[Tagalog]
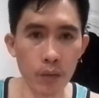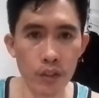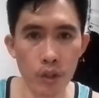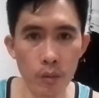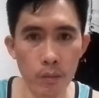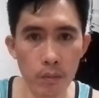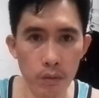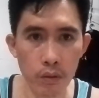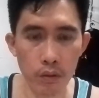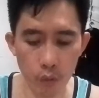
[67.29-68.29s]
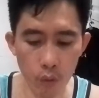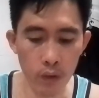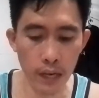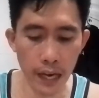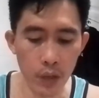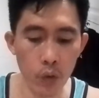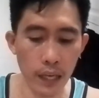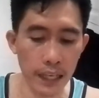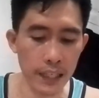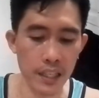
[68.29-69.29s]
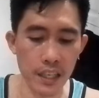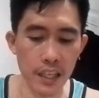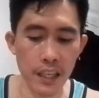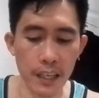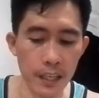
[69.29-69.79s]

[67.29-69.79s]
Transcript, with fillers: ko niyo kung kaano kalakas si